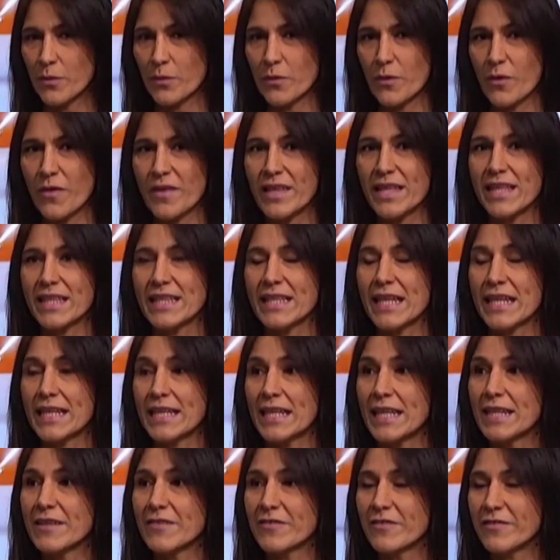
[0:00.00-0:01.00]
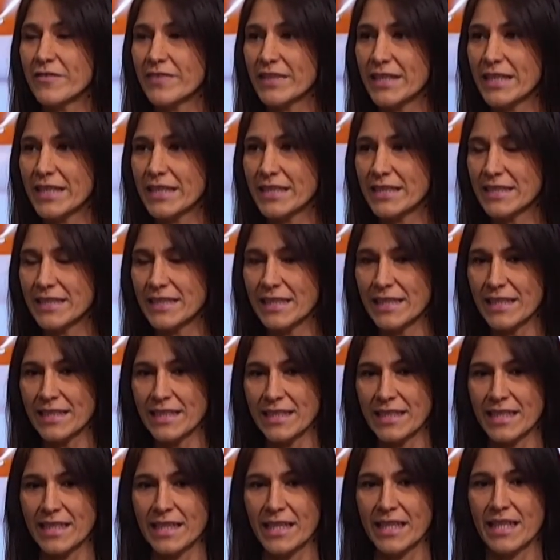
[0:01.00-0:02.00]
poco de estar al frente
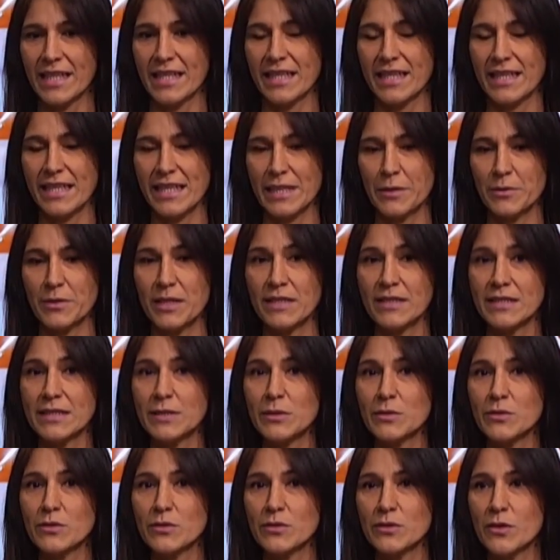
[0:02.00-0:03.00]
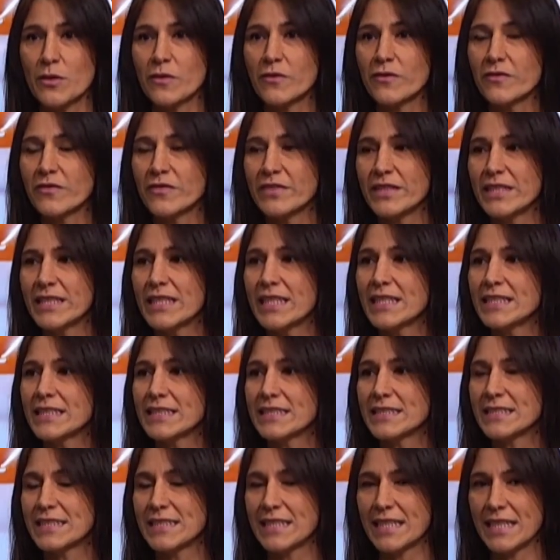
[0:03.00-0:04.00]
de una institución
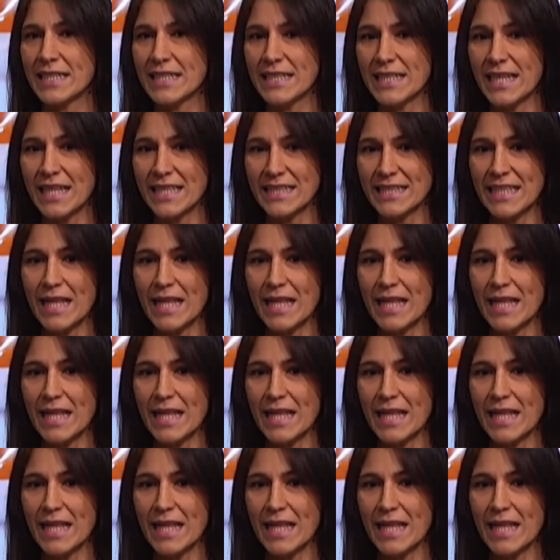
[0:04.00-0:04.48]
financiera